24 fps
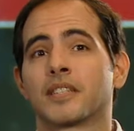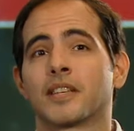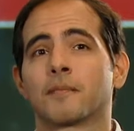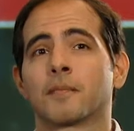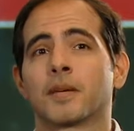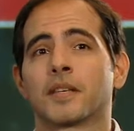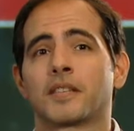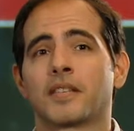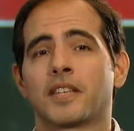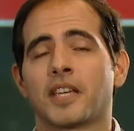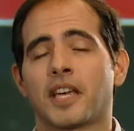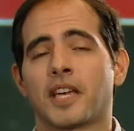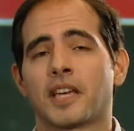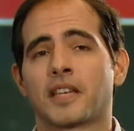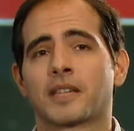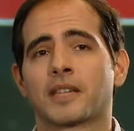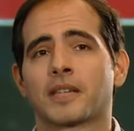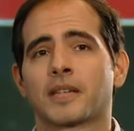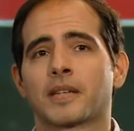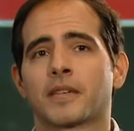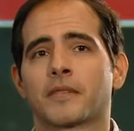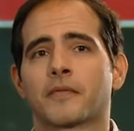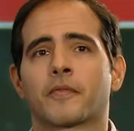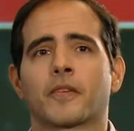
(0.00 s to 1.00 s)

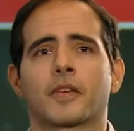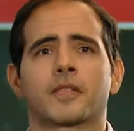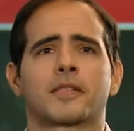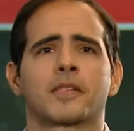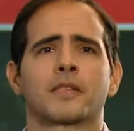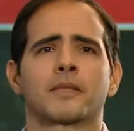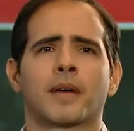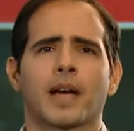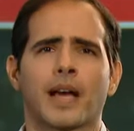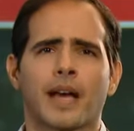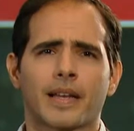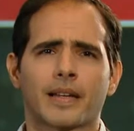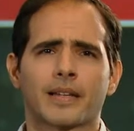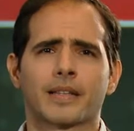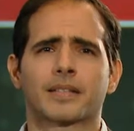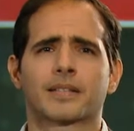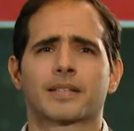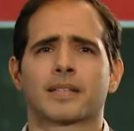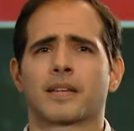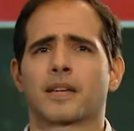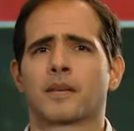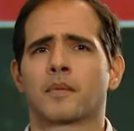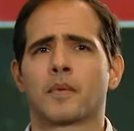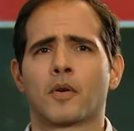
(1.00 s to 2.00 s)
independiente, festivales,
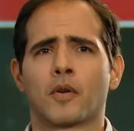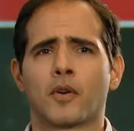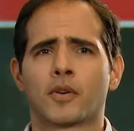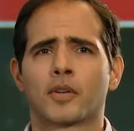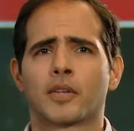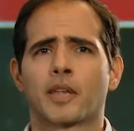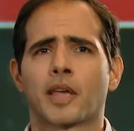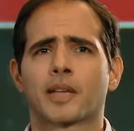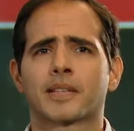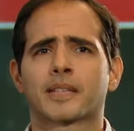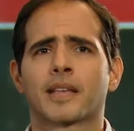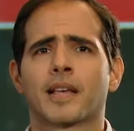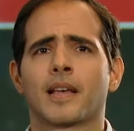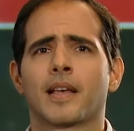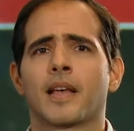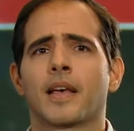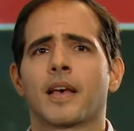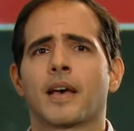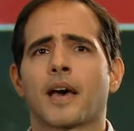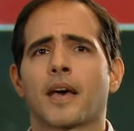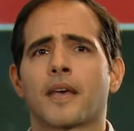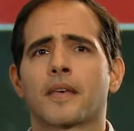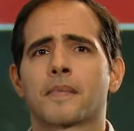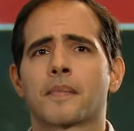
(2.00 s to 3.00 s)
ceremonias,
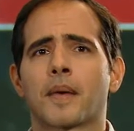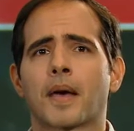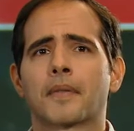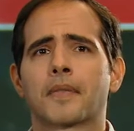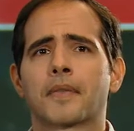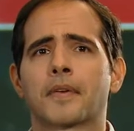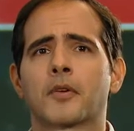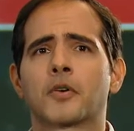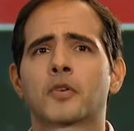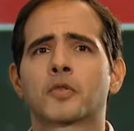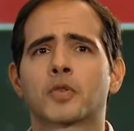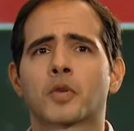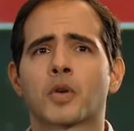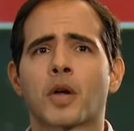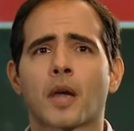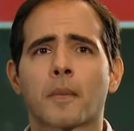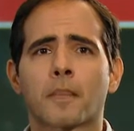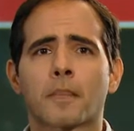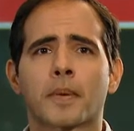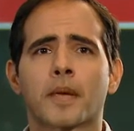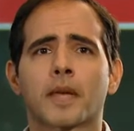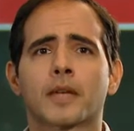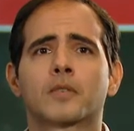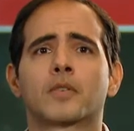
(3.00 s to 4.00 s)
además de otros
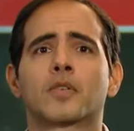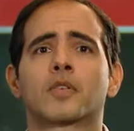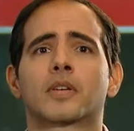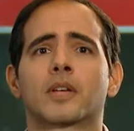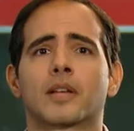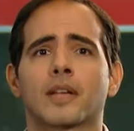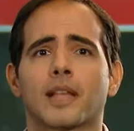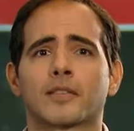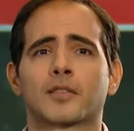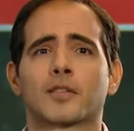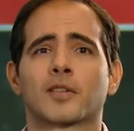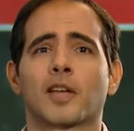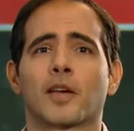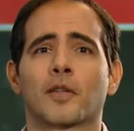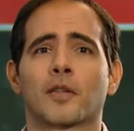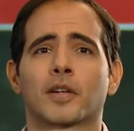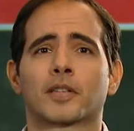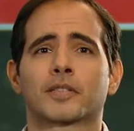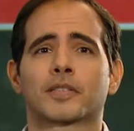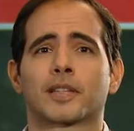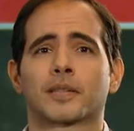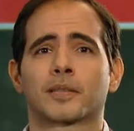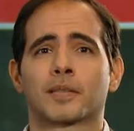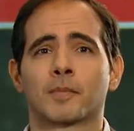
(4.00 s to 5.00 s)
aspectos relacionados
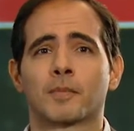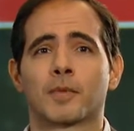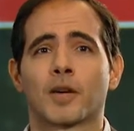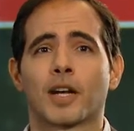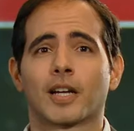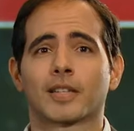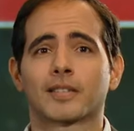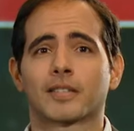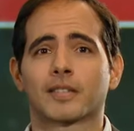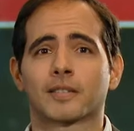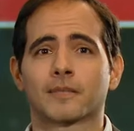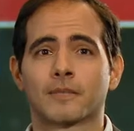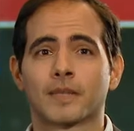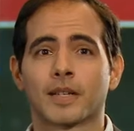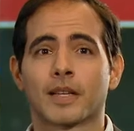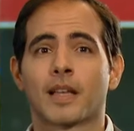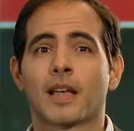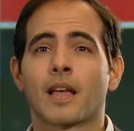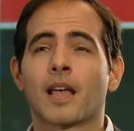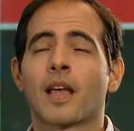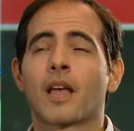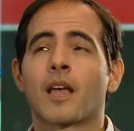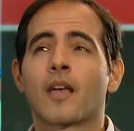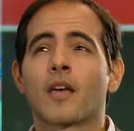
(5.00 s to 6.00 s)
al séptimo arte.
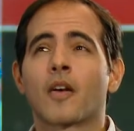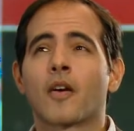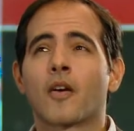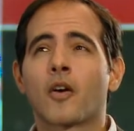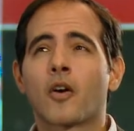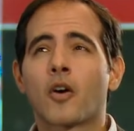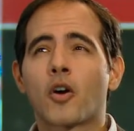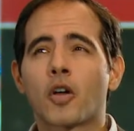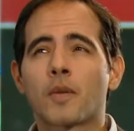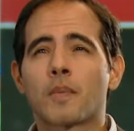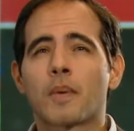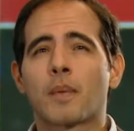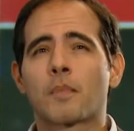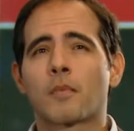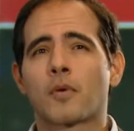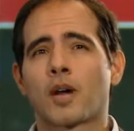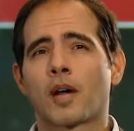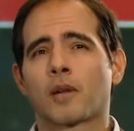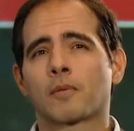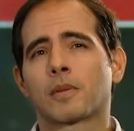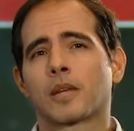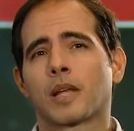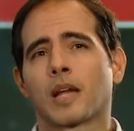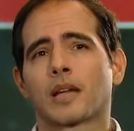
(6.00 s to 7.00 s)
Hoy vamos
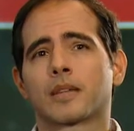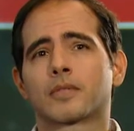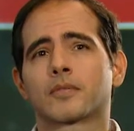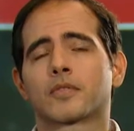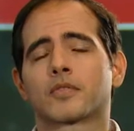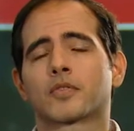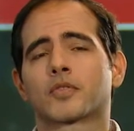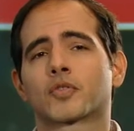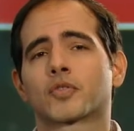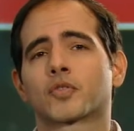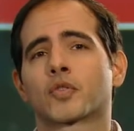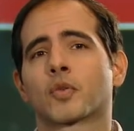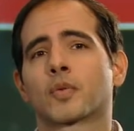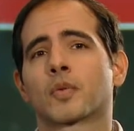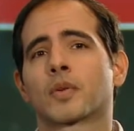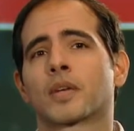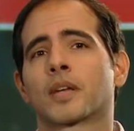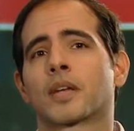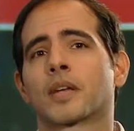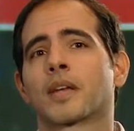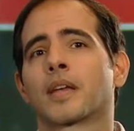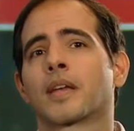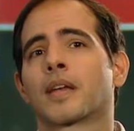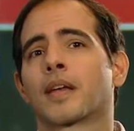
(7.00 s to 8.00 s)
a hablar
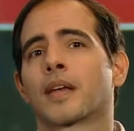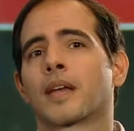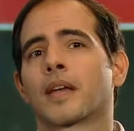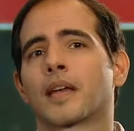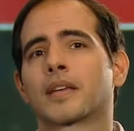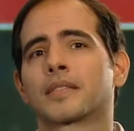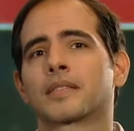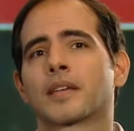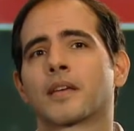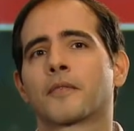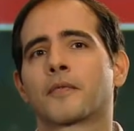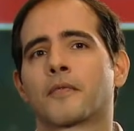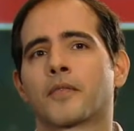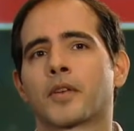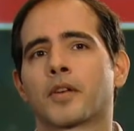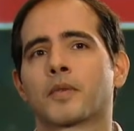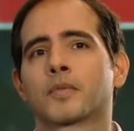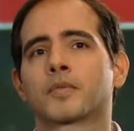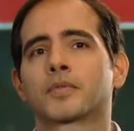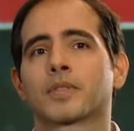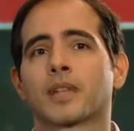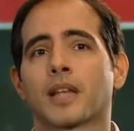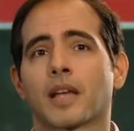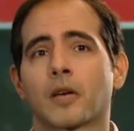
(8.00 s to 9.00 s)
sobre GS
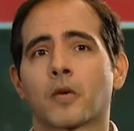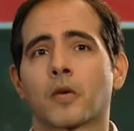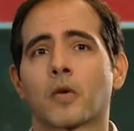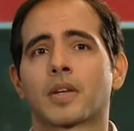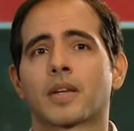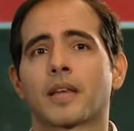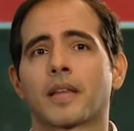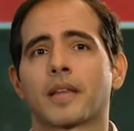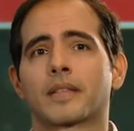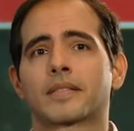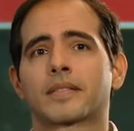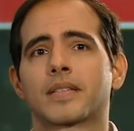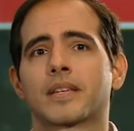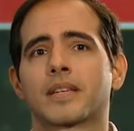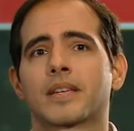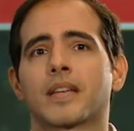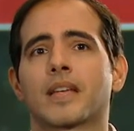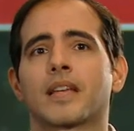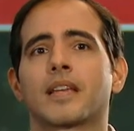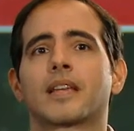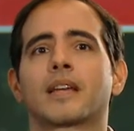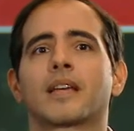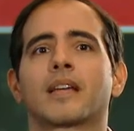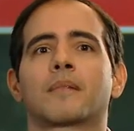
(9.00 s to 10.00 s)
Films, la escuela de
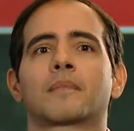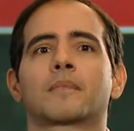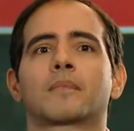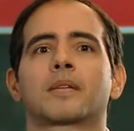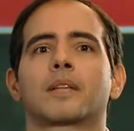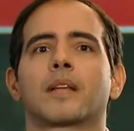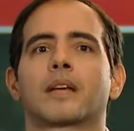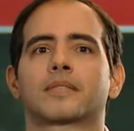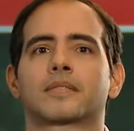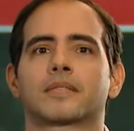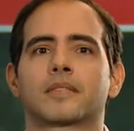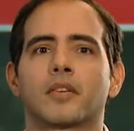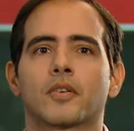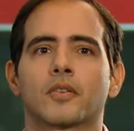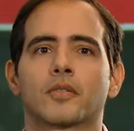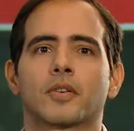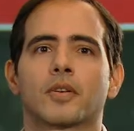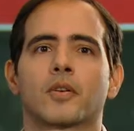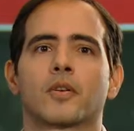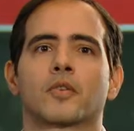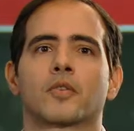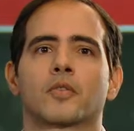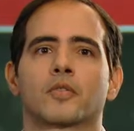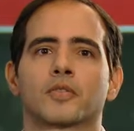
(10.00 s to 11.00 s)
cine y la ampliación
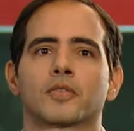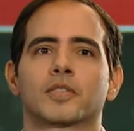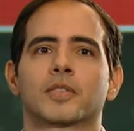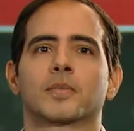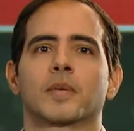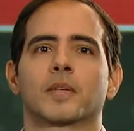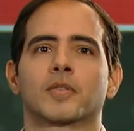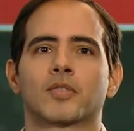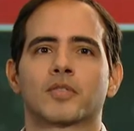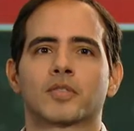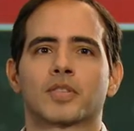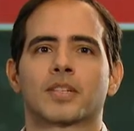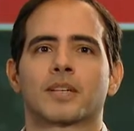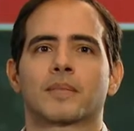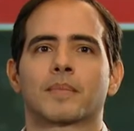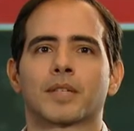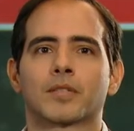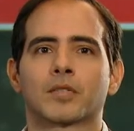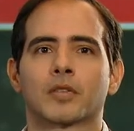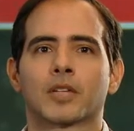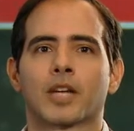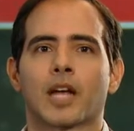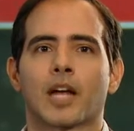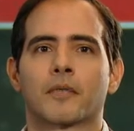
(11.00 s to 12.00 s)
de los conocimientos
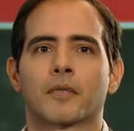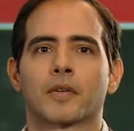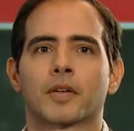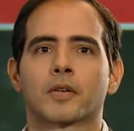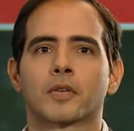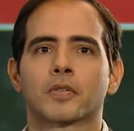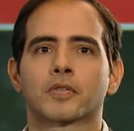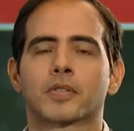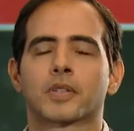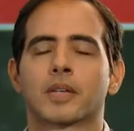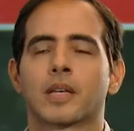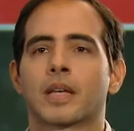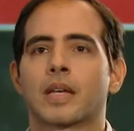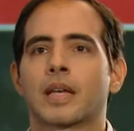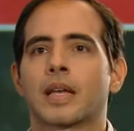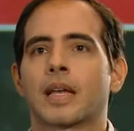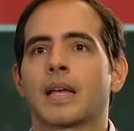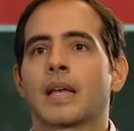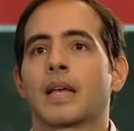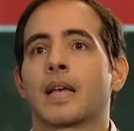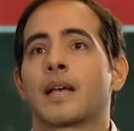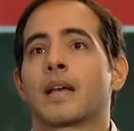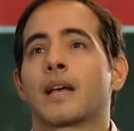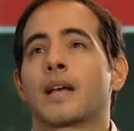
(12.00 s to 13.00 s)
cinematográficos.
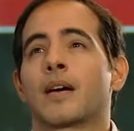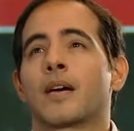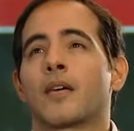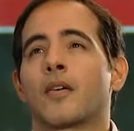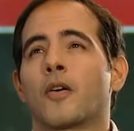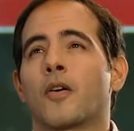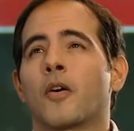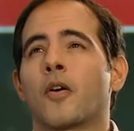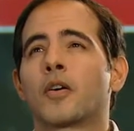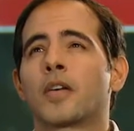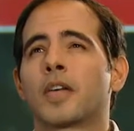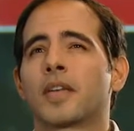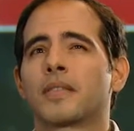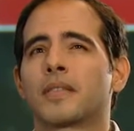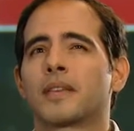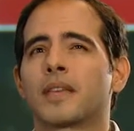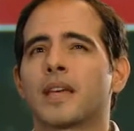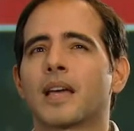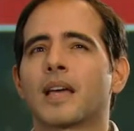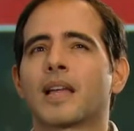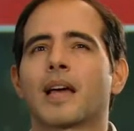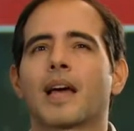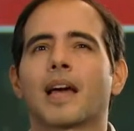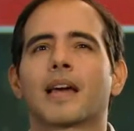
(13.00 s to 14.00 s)
Hoy en
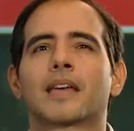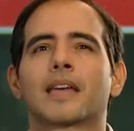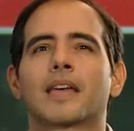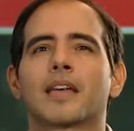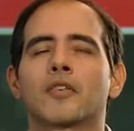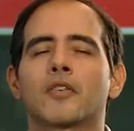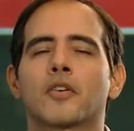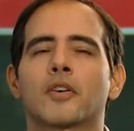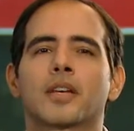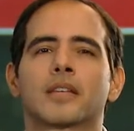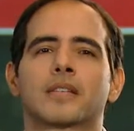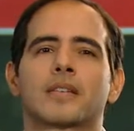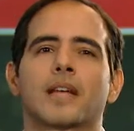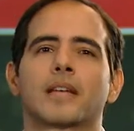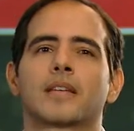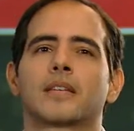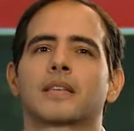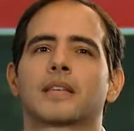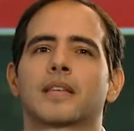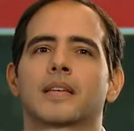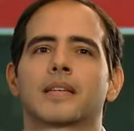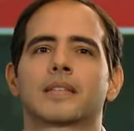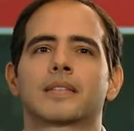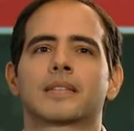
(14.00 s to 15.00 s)
día, aquellos que están
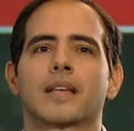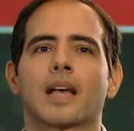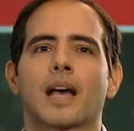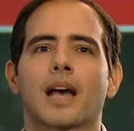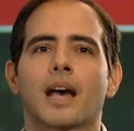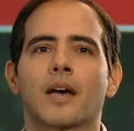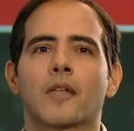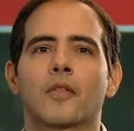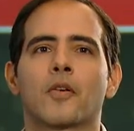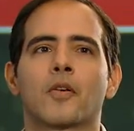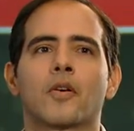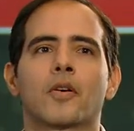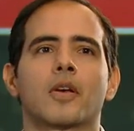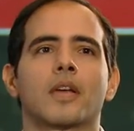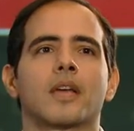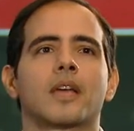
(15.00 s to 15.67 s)
interesados